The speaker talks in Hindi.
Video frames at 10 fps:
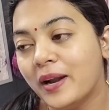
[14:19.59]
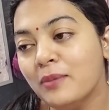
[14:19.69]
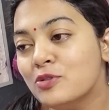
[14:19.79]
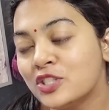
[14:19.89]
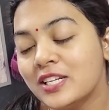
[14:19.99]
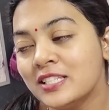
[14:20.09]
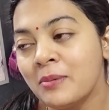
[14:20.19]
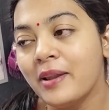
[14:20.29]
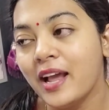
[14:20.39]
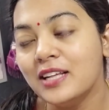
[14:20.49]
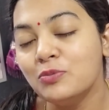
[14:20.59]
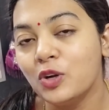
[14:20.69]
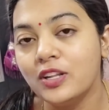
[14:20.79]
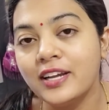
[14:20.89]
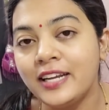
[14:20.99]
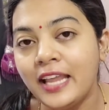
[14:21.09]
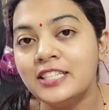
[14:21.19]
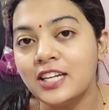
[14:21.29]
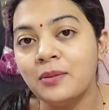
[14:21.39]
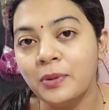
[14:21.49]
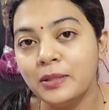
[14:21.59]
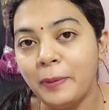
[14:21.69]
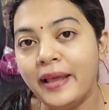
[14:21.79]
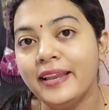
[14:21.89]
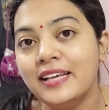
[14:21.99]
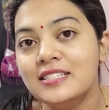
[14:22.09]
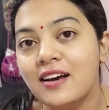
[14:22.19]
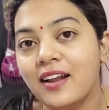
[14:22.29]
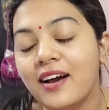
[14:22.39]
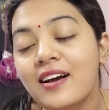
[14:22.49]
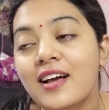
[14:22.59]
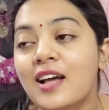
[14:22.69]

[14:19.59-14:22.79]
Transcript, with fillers: बड़े मुश्किल से मैंने आज बोला था कि टी शर्ट मत पहन के जाना